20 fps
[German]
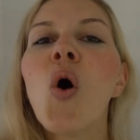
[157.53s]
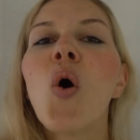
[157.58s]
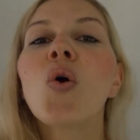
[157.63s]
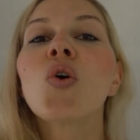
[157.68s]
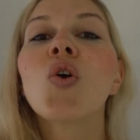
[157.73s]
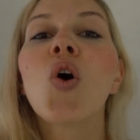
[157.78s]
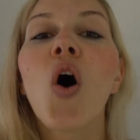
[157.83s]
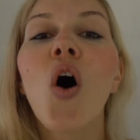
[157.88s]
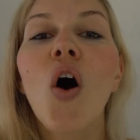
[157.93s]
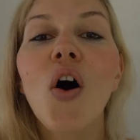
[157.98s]

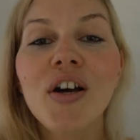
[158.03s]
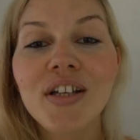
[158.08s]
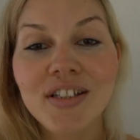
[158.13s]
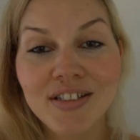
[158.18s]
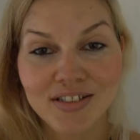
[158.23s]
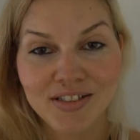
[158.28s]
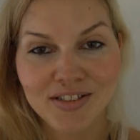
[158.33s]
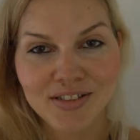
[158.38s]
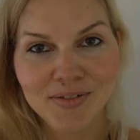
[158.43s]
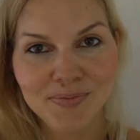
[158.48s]
Und
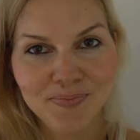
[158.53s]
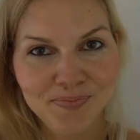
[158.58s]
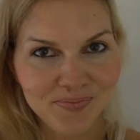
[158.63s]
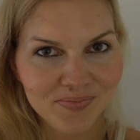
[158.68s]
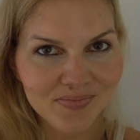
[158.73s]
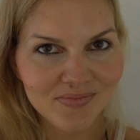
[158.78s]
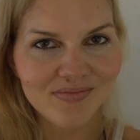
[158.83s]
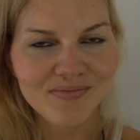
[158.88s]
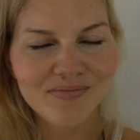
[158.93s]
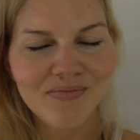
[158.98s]
heute
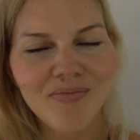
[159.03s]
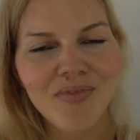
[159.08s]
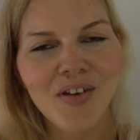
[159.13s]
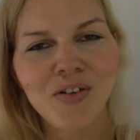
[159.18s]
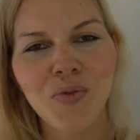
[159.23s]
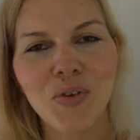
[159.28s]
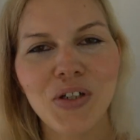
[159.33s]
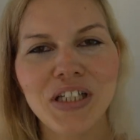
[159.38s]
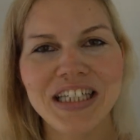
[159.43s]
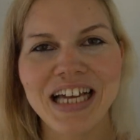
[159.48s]

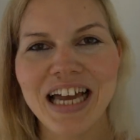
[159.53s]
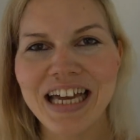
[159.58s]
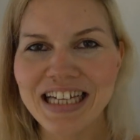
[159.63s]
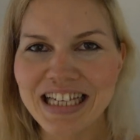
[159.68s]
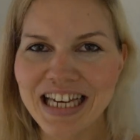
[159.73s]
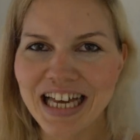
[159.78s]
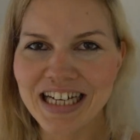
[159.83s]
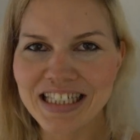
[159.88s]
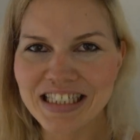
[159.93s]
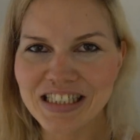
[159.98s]
wurde ich
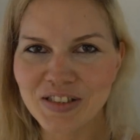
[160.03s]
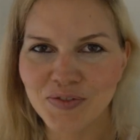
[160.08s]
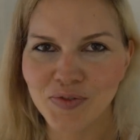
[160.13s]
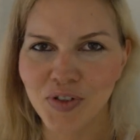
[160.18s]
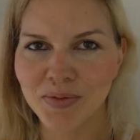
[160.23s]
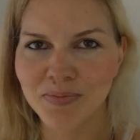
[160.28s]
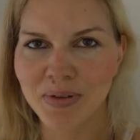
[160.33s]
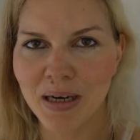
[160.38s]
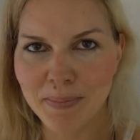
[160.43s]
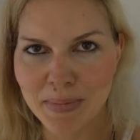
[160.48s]
eingeladen
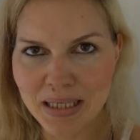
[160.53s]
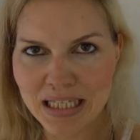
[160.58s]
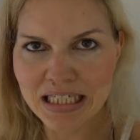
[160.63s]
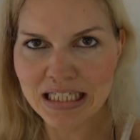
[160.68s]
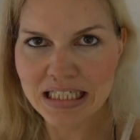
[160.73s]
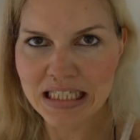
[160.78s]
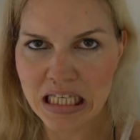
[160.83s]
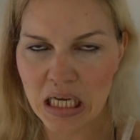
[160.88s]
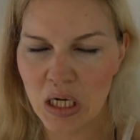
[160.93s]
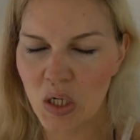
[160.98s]
von ein paar
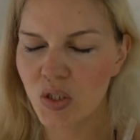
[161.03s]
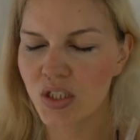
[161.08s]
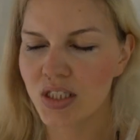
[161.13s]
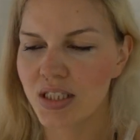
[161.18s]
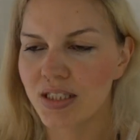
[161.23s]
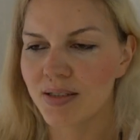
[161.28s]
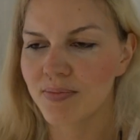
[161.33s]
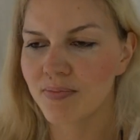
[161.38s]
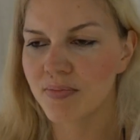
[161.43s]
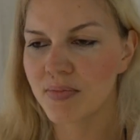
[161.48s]
Mädels auch aus,
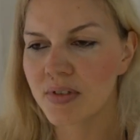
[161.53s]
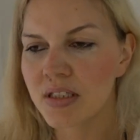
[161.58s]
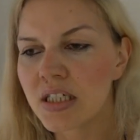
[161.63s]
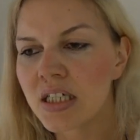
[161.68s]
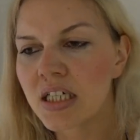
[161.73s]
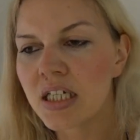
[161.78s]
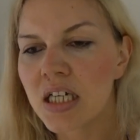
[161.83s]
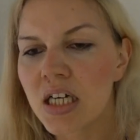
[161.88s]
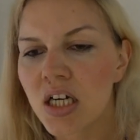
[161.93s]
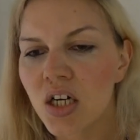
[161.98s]
diesem,
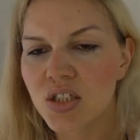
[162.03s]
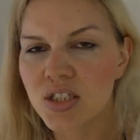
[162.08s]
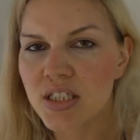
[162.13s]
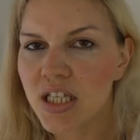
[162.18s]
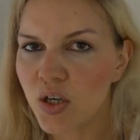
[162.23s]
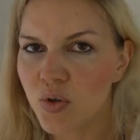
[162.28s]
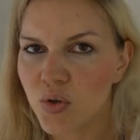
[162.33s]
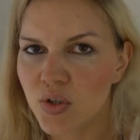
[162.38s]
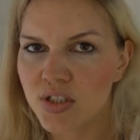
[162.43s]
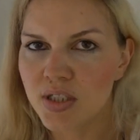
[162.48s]

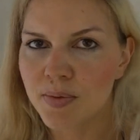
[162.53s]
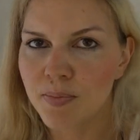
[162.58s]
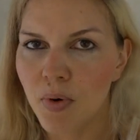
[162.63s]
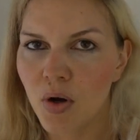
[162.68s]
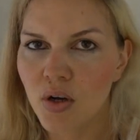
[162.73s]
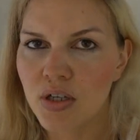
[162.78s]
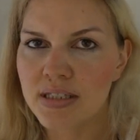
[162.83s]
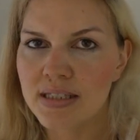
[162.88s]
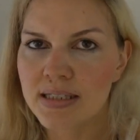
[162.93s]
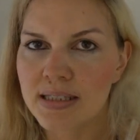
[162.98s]
dieser
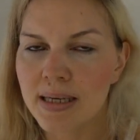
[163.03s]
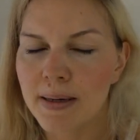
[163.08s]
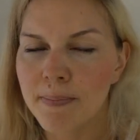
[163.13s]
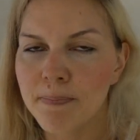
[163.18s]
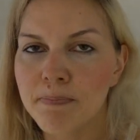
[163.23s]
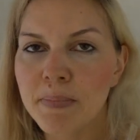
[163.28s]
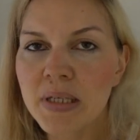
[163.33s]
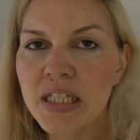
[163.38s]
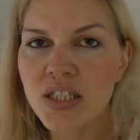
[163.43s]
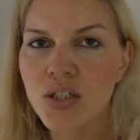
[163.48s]
CrossFit-Box äh,
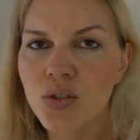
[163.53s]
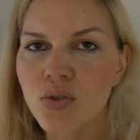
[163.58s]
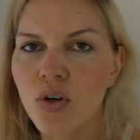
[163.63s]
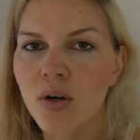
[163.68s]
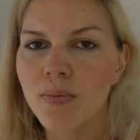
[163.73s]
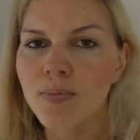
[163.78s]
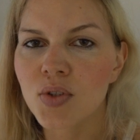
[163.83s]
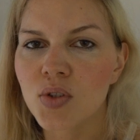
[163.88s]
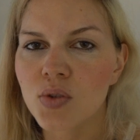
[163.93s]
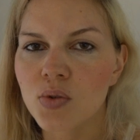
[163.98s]

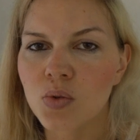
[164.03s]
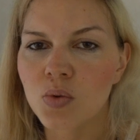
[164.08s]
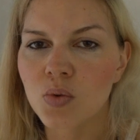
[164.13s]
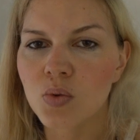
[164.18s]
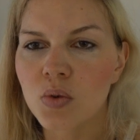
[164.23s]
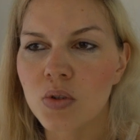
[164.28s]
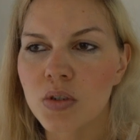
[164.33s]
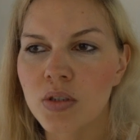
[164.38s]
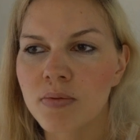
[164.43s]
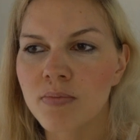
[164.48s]
mitzukommen
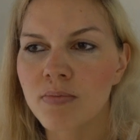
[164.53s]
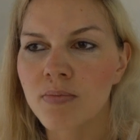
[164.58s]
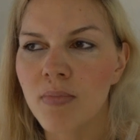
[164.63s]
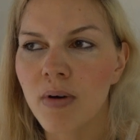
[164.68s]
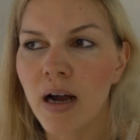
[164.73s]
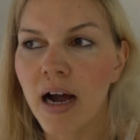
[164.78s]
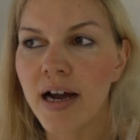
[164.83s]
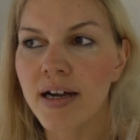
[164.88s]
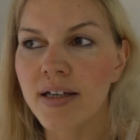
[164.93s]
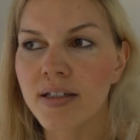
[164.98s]
zu
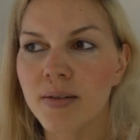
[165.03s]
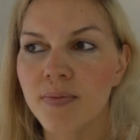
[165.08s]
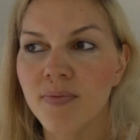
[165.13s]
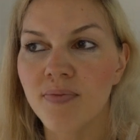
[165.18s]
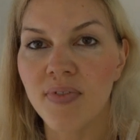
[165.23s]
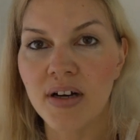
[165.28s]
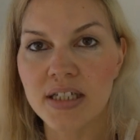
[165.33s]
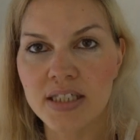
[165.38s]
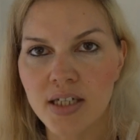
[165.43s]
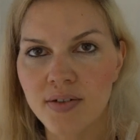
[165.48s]

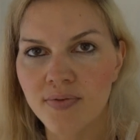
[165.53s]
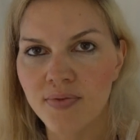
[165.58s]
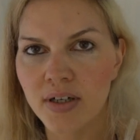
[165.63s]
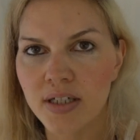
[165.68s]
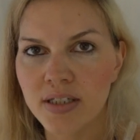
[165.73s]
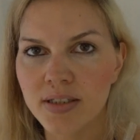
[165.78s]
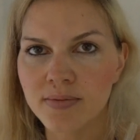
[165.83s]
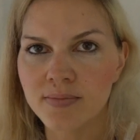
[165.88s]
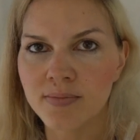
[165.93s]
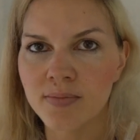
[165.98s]
einem
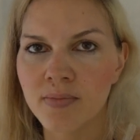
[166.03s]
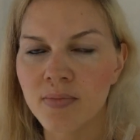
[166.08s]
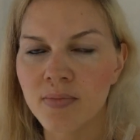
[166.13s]
Wasserfall.